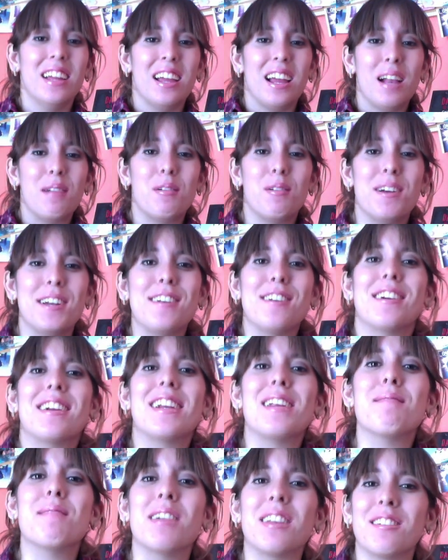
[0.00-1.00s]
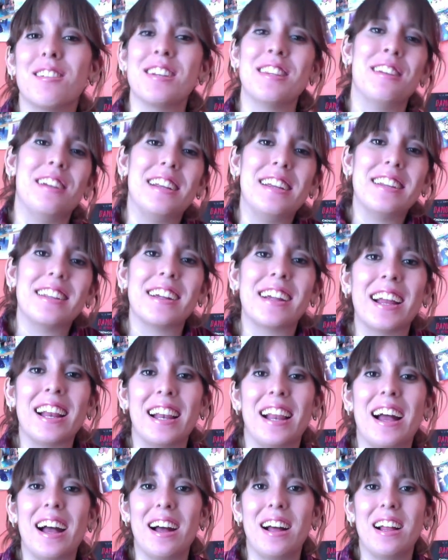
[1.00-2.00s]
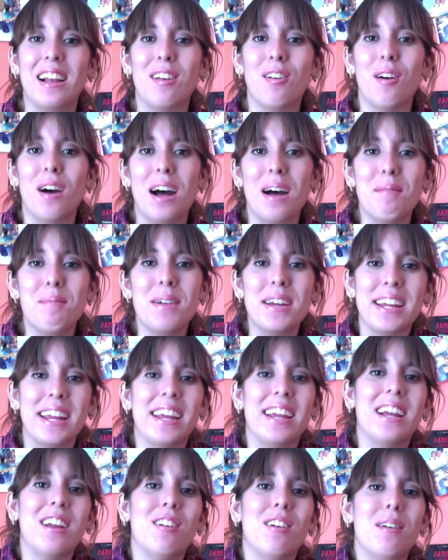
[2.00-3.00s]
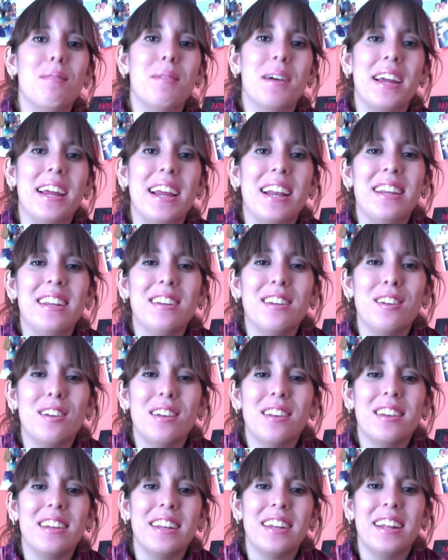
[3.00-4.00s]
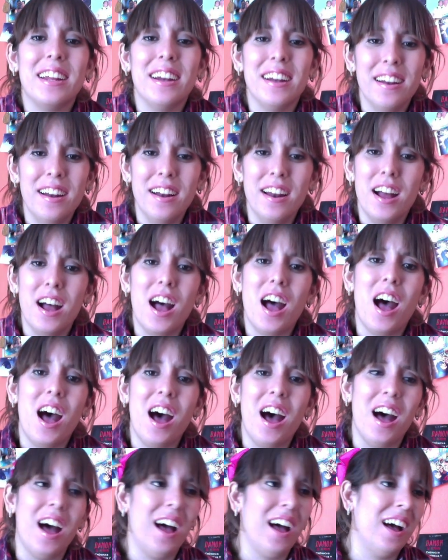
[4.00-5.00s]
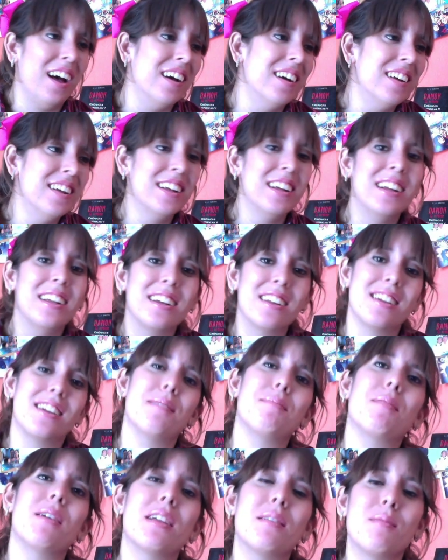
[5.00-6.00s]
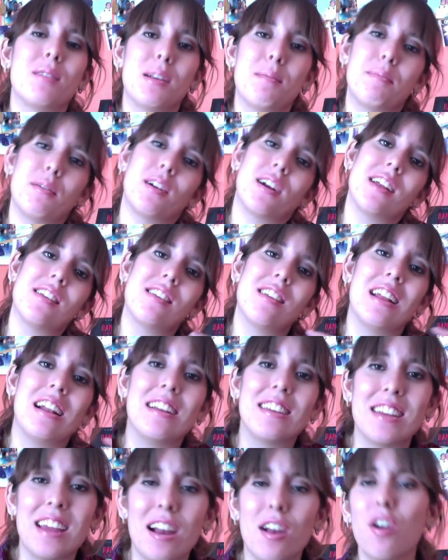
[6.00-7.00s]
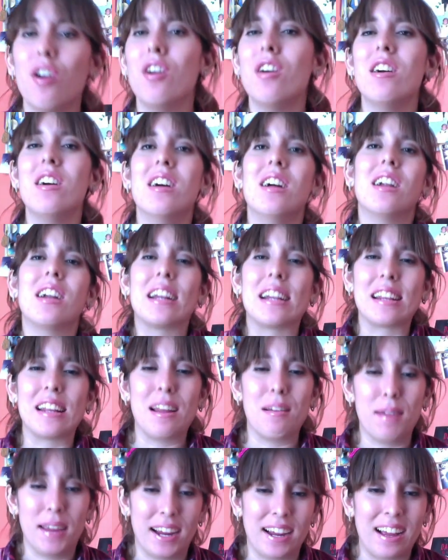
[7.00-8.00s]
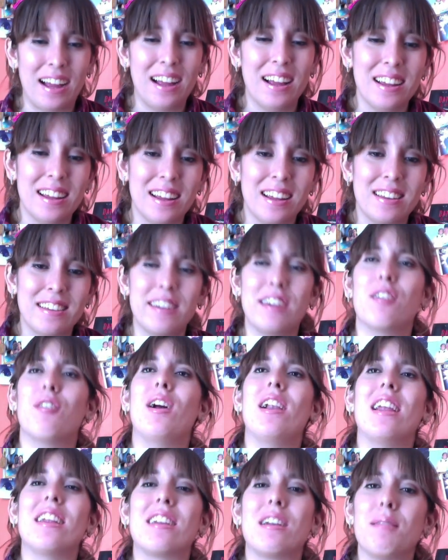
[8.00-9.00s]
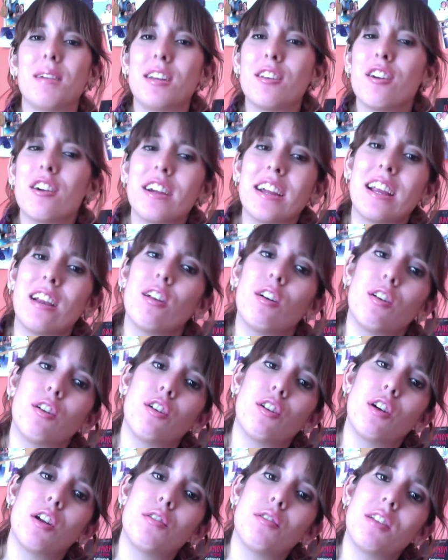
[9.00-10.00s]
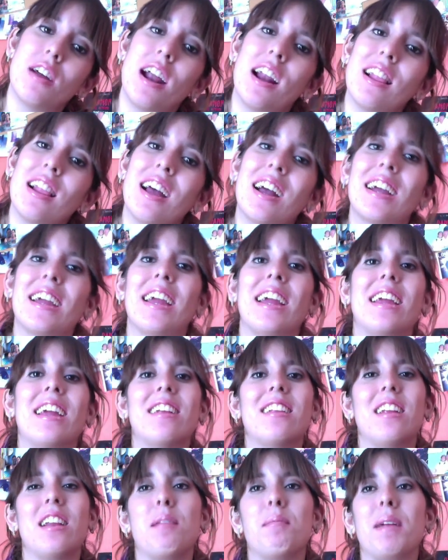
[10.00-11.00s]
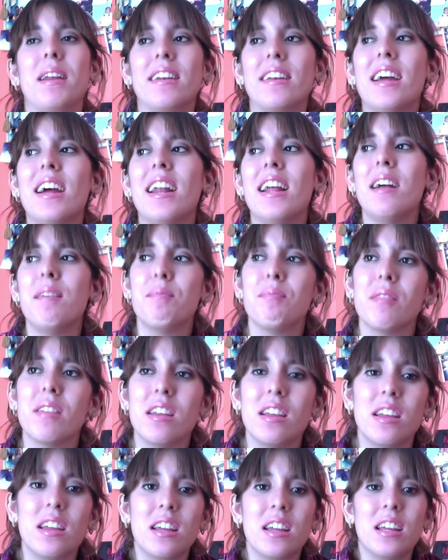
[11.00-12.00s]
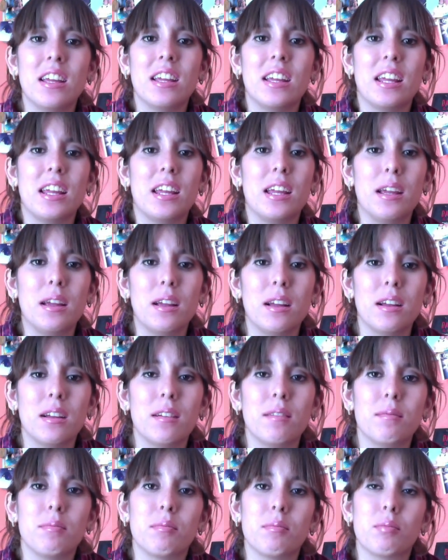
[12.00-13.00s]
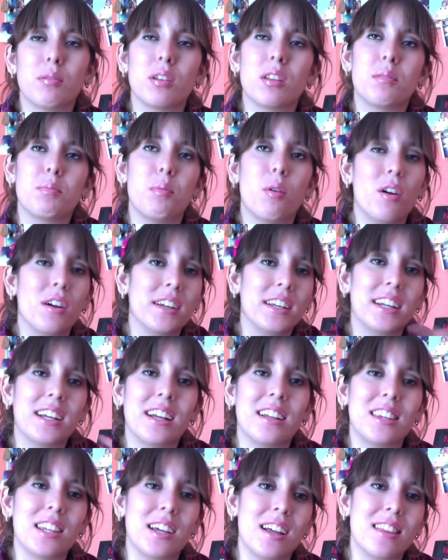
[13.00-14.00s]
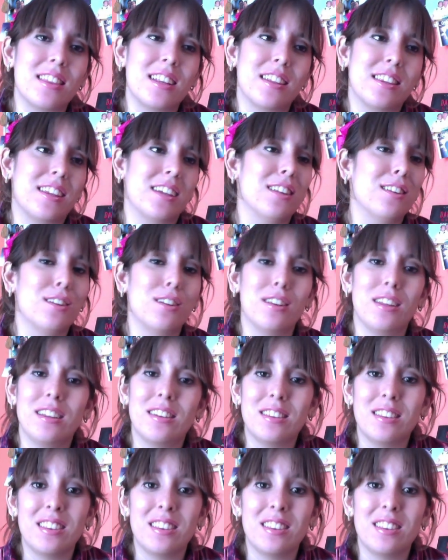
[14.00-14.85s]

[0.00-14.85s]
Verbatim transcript: el momento clima cuando le dice que la, lo ama y ella lo ama a él. Y yo así de, no, no te puedes morir, pero gracias al cielo, Rebeca llegó a la salvación y logró ayudarla a que ella se alimentara. Y pues Bonnie, que estaba tratando de